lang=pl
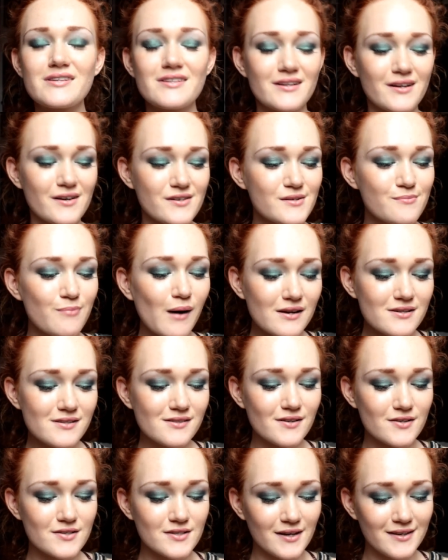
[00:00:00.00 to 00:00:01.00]
tylko że bardziej
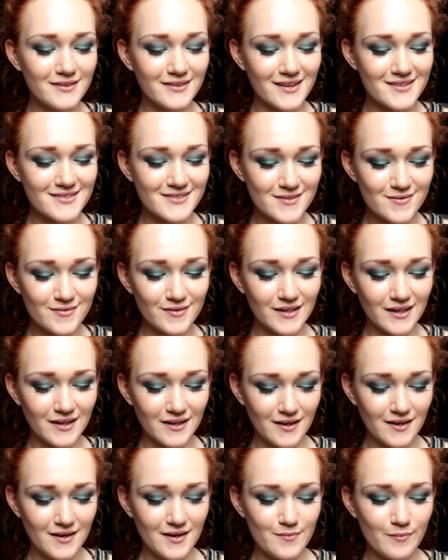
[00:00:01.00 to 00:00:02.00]
troszkę intensywny.
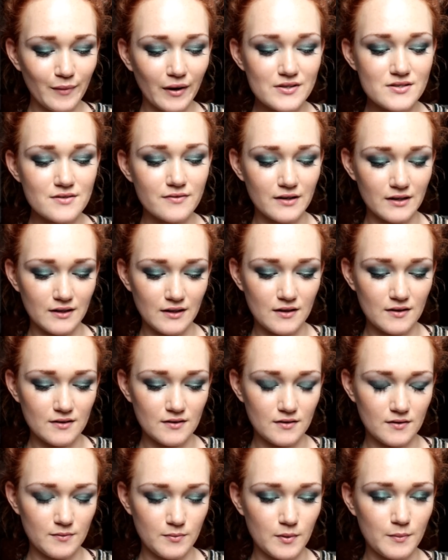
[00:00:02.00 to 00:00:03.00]
Bardzo fajna
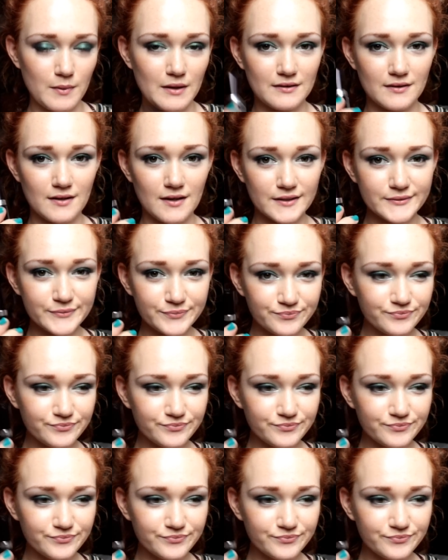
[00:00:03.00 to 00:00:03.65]
e, pomadka.